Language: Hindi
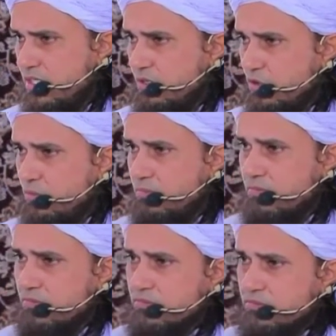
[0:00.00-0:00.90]
ईको
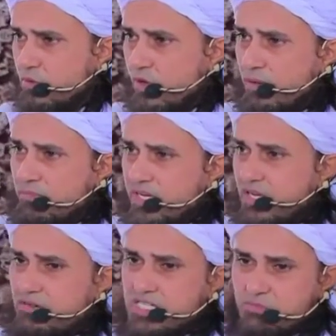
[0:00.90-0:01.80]
हो रहा है मेरी
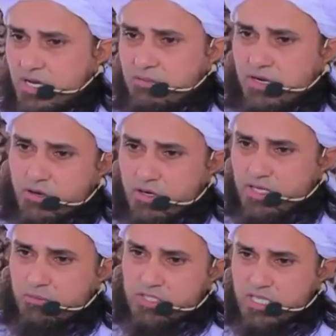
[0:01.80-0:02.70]
आवाज़ बार बार लौट
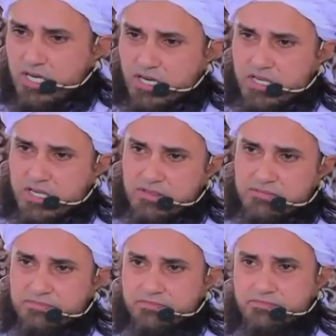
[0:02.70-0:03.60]
के मुझे ही आ रही है
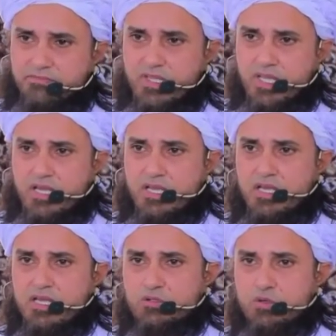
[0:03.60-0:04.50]

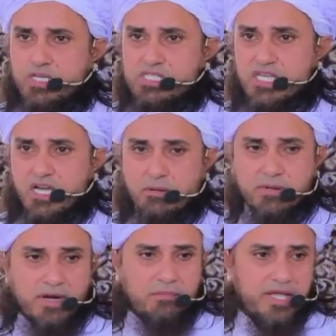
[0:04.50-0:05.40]
तो इस
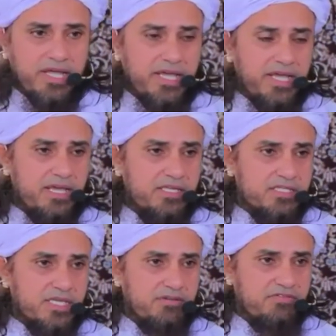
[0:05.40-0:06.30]
खबर
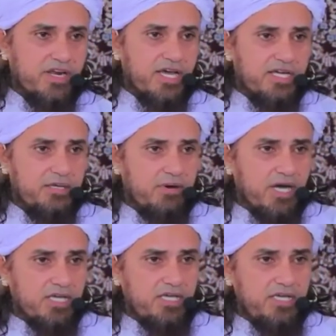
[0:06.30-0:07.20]
में कि फ़लानी
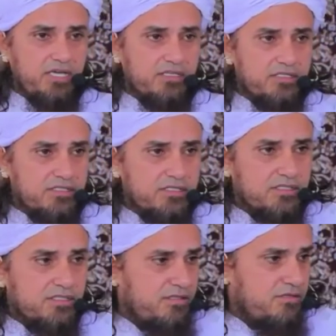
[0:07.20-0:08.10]
भागी
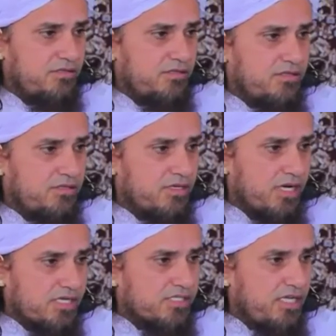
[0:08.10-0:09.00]

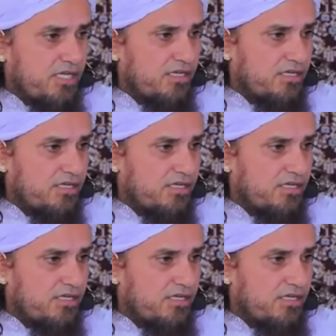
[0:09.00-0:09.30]
घर से